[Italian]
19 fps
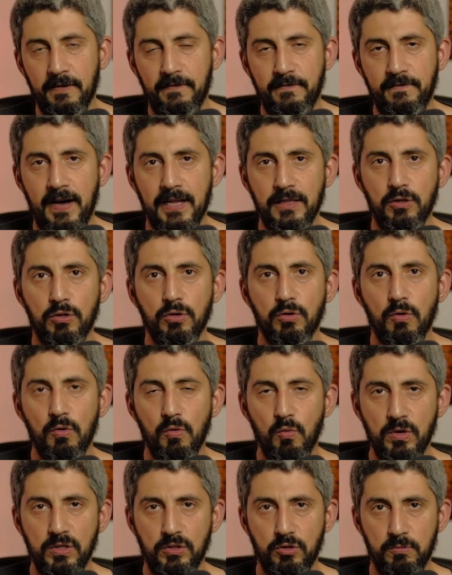ha fatto con
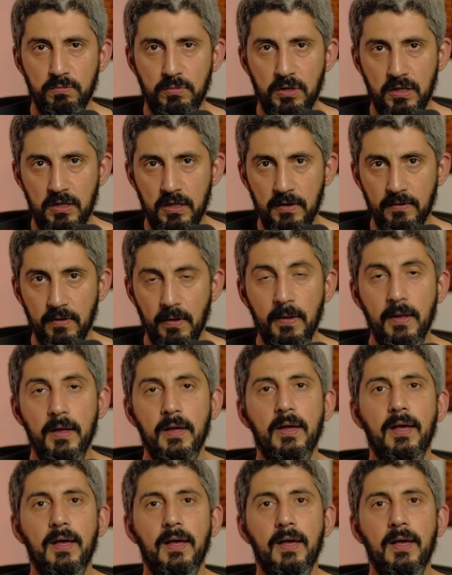questo obiettivo.